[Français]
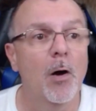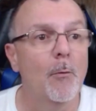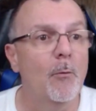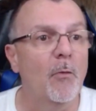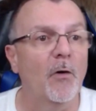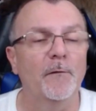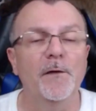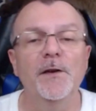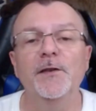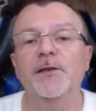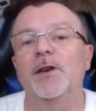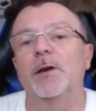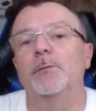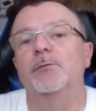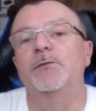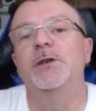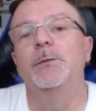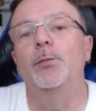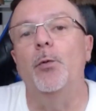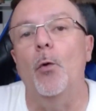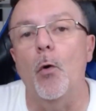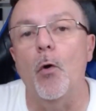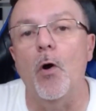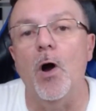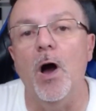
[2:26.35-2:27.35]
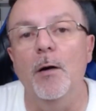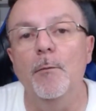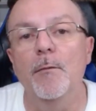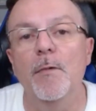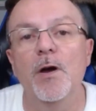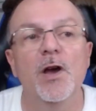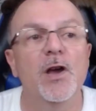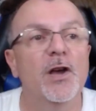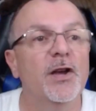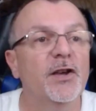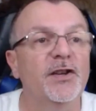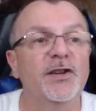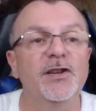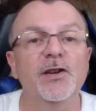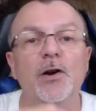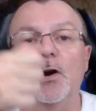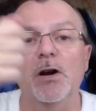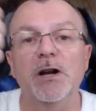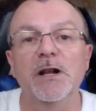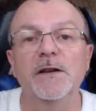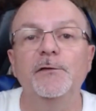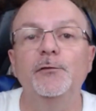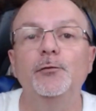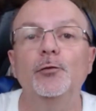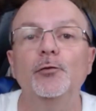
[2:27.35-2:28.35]
En fait, c'est un petit programme qui
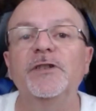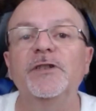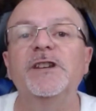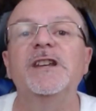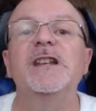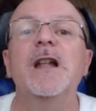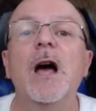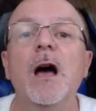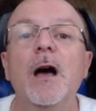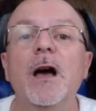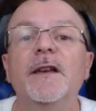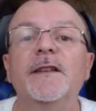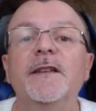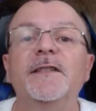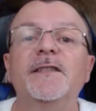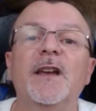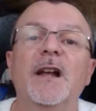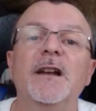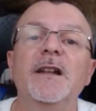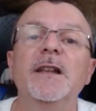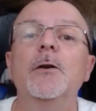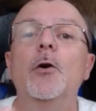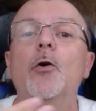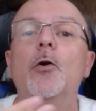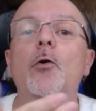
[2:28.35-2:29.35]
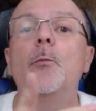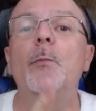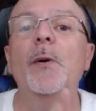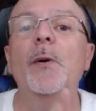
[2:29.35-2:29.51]
enlève tout ce qu'il a installé au